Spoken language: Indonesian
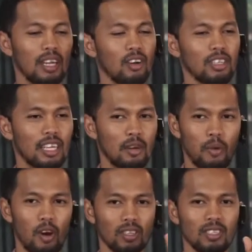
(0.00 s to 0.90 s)
dari container
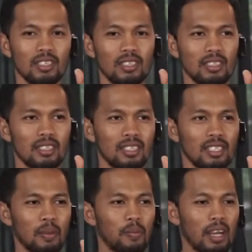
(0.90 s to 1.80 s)
box
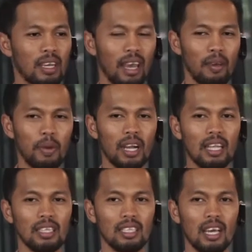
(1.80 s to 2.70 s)
sebagai
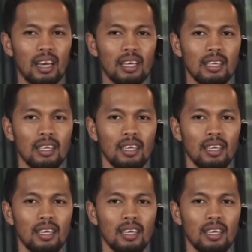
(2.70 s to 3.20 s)
penggantinya